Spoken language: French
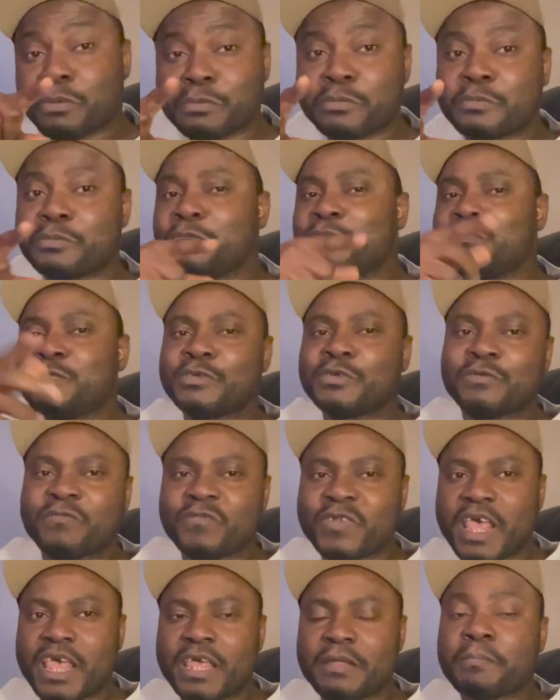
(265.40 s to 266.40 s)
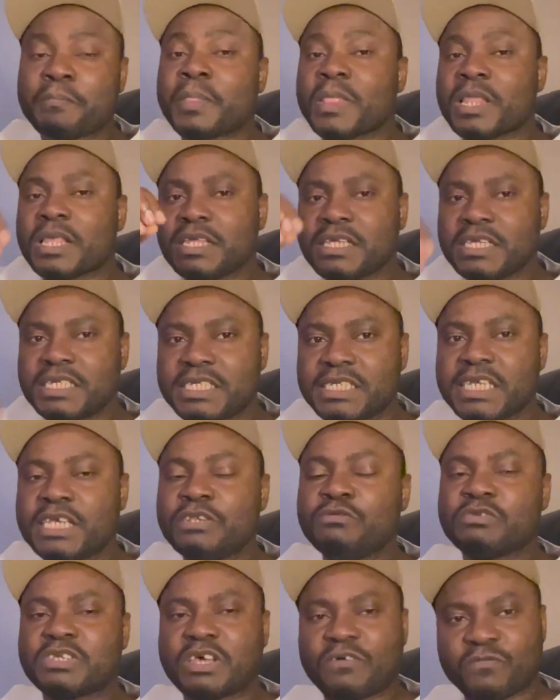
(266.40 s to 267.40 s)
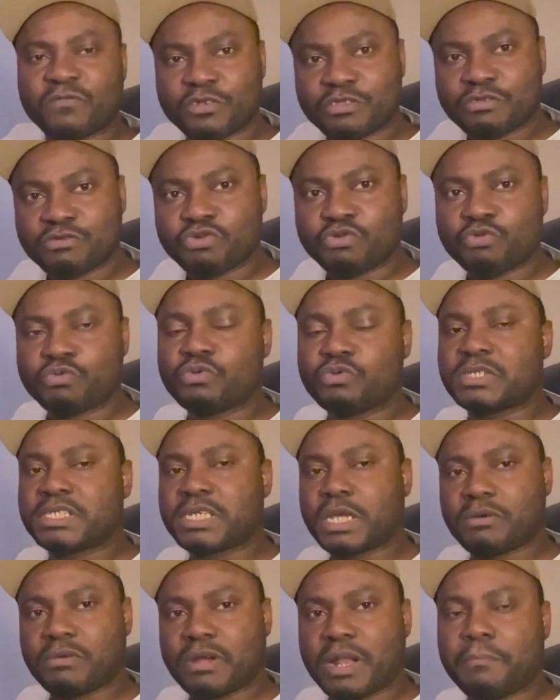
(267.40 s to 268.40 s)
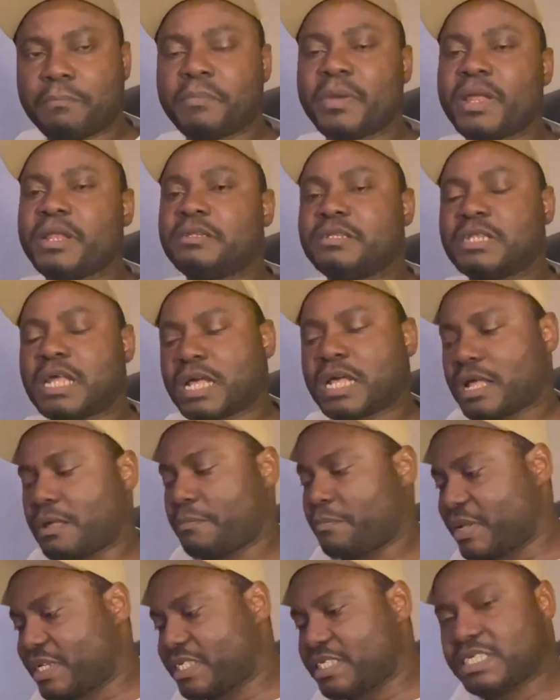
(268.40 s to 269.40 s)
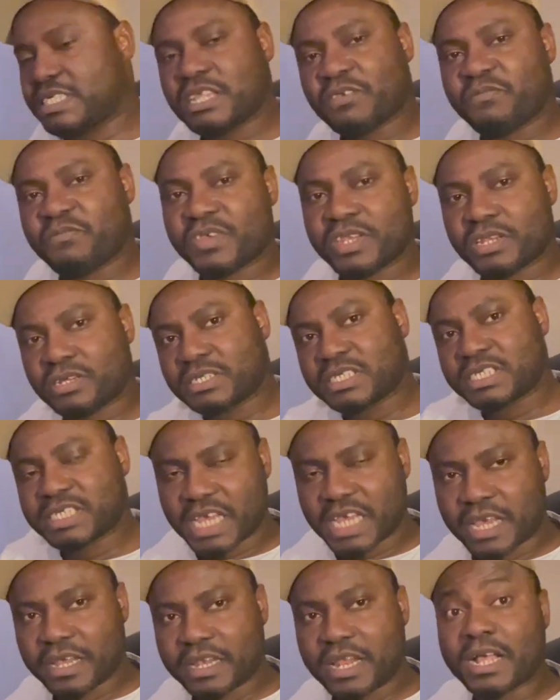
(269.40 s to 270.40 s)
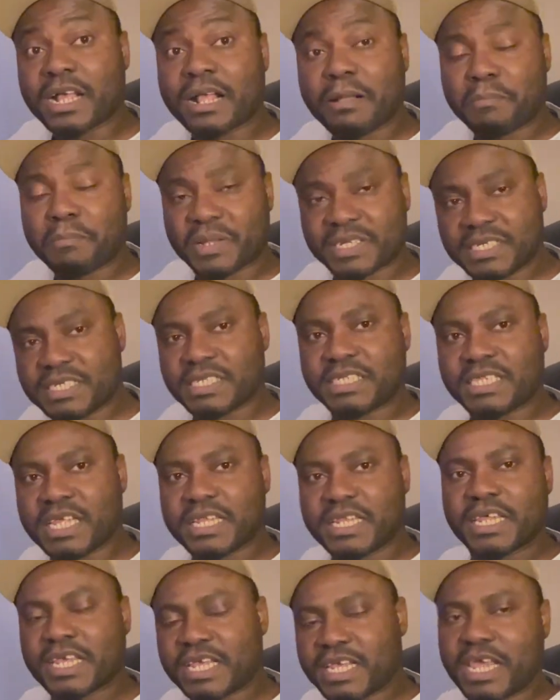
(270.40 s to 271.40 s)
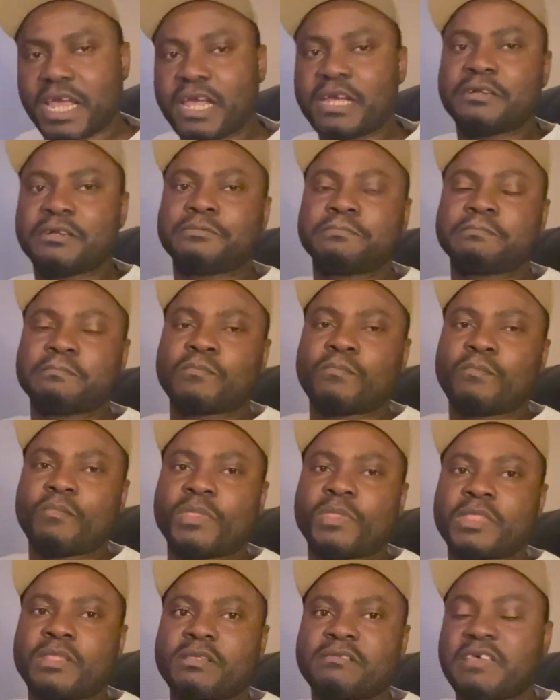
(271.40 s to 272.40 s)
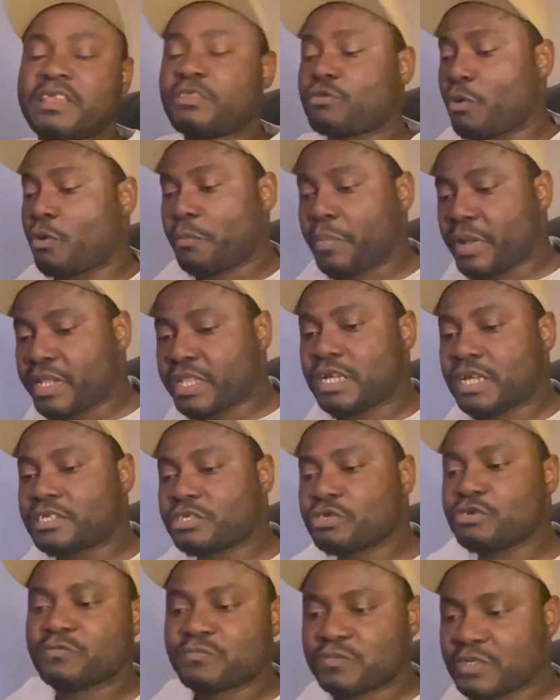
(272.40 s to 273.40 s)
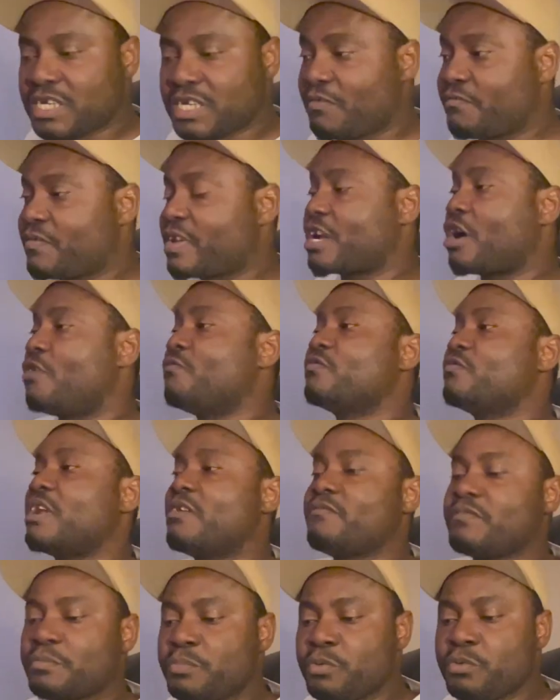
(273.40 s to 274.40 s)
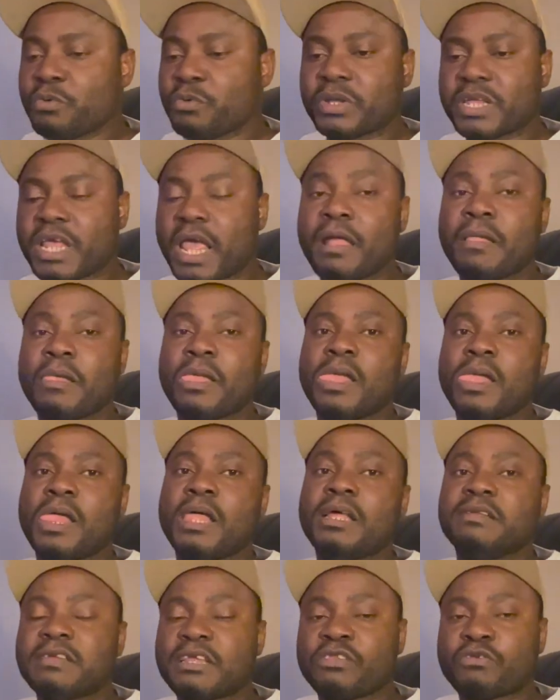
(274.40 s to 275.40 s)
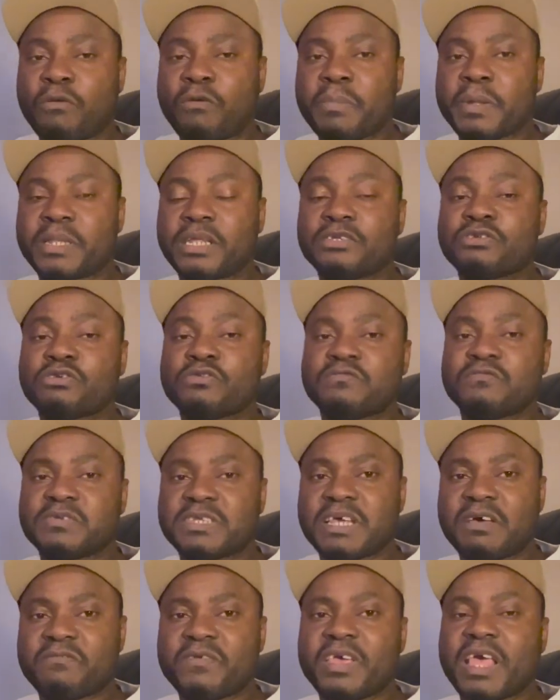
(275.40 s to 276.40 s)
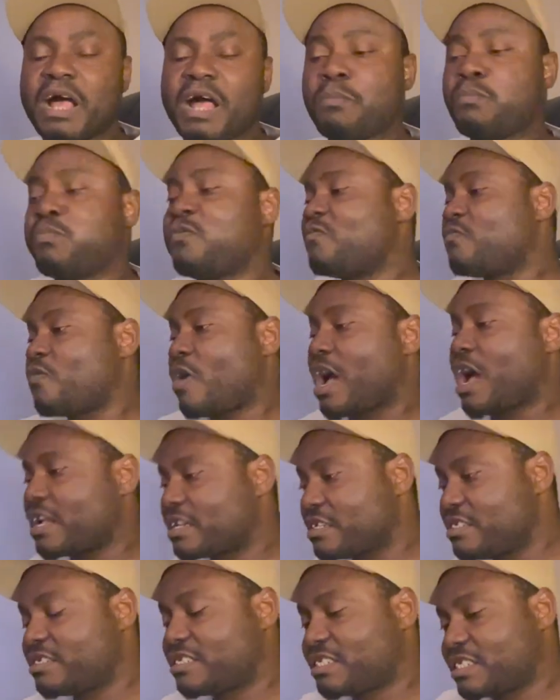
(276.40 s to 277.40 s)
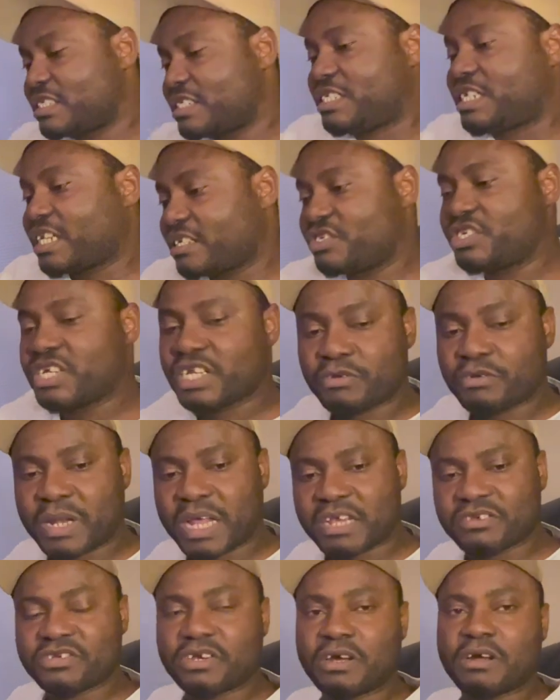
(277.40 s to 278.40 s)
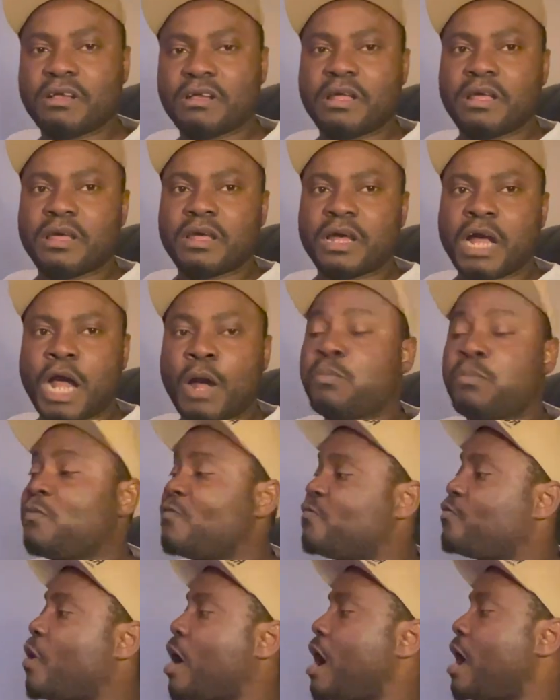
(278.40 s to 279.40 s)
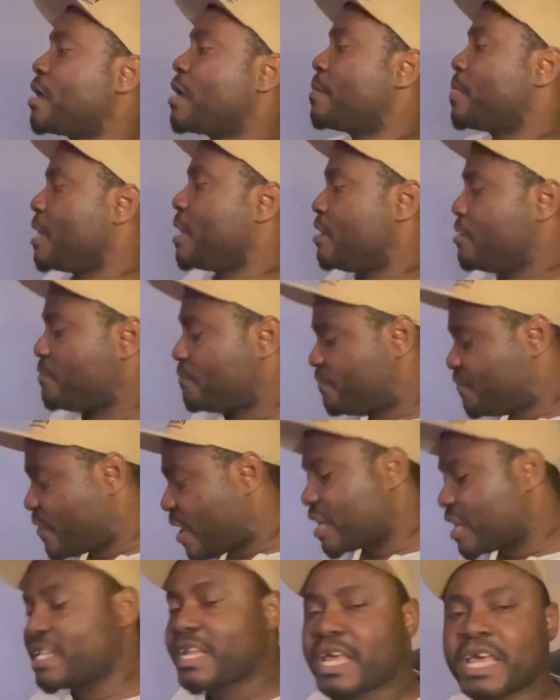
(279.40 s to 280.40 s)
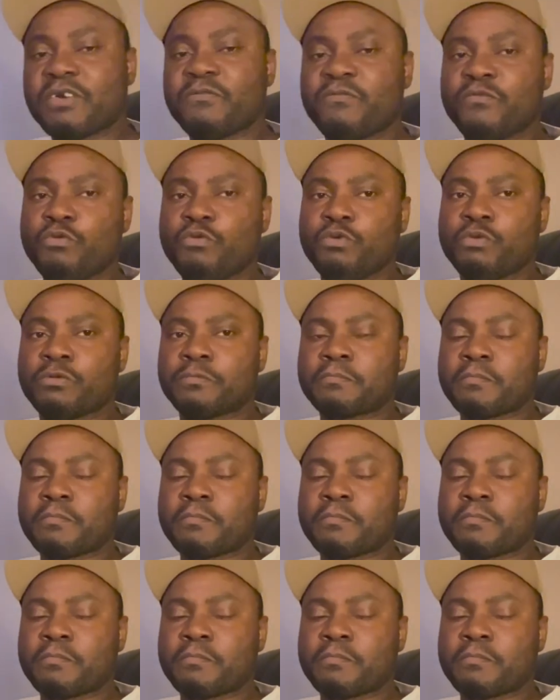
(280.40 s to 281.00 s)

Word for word: vous vous souvenez, ici, nous avons toujours ce qu'on appelle la capacité financière, la capacité de gain. Cette compétence que vous avez quand vous n'avez plus rien, cette compétence que vous avez à pouvoir chercher de l'argent, à pouvoir faire des revenus.